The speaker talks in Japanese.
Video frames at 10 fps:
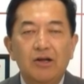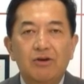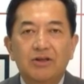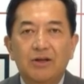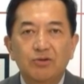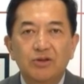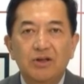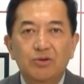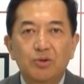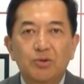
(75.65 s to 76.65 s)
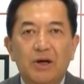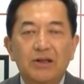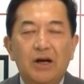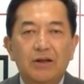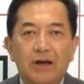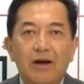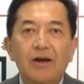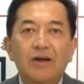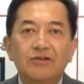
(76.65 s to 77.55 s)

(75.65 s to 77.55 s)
あるいは他の政党の方々